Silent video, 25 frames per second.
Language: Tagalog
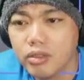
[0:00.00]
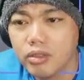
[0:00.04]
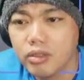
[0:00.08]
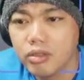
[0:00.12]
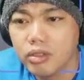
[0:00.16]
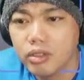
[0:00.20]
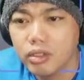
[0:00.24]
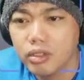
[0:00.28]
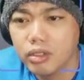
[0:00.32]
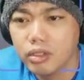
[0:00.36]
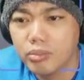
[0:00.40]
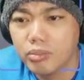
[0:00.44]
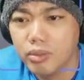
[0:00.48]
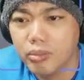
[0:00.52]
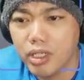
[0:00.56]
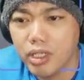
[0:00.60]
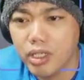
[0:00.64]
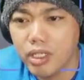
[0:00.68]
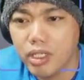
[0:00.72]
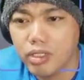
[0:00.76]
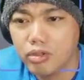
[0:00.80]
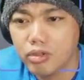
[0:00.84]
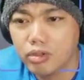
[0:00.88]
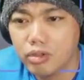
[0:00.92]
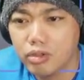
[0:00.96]
So,
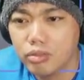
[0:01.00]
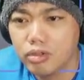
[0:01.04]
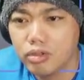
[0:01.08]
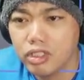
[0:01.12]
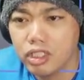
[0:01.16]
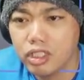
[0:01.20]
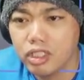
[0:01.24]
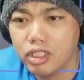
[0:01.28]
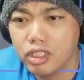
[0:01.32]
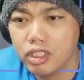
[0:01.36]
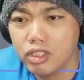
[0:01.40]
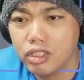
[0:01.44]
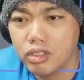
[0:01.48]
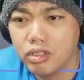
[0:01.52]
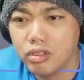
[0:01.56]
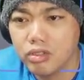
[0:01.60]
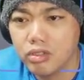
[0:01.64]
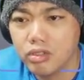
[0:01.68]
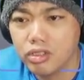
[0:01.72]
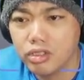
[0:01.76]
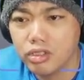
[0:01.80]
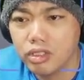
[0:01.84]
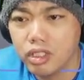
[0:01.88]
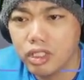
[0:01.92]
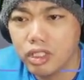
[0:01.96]
ipapasok mo siya
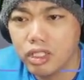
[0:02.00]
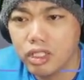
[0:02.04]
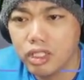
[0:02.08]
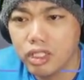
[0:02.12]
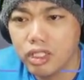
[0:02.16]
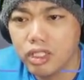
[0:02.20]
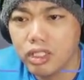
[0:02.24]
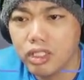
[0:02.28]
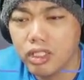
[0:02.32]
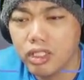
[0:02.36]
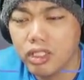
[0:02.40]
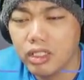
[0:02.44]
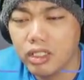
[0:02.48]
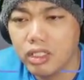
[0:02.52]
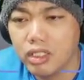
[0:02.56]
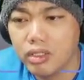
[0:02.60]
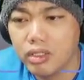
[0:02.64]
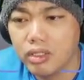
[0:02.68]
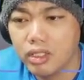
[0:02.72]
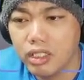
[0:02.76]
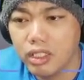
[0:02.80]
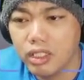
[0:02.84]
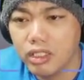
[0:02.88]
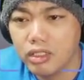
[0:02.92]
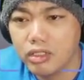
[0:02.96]
dito sa
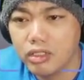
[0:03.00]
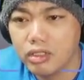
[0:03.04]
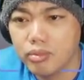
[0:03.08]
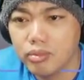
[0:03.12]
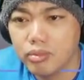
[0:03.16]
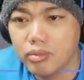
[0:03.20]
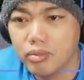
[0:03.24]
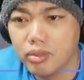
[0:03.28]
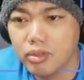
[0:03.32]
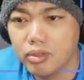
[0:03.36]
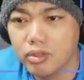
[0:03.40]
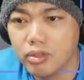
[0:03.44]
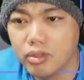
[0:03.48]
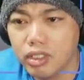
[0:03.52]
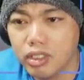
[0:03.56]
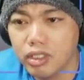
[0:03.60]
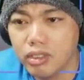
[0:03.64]
na-receive mo